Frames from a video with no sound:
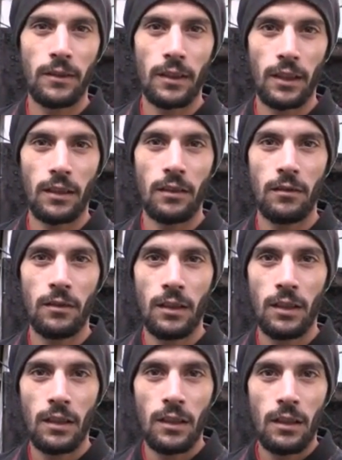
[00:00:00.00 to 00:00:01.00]
صغيره
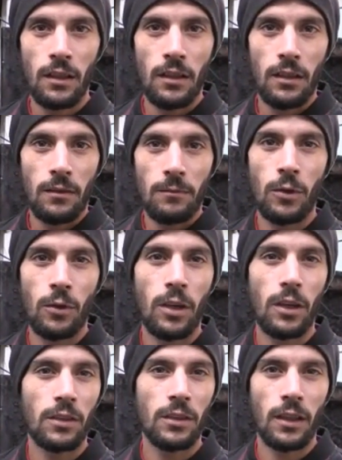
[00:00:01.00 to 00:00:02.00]
بون
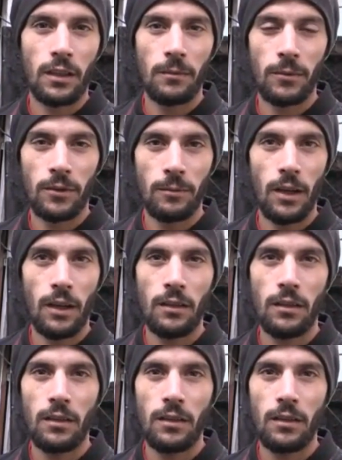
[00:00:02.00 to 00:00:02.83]
خرجت نخدم الصباح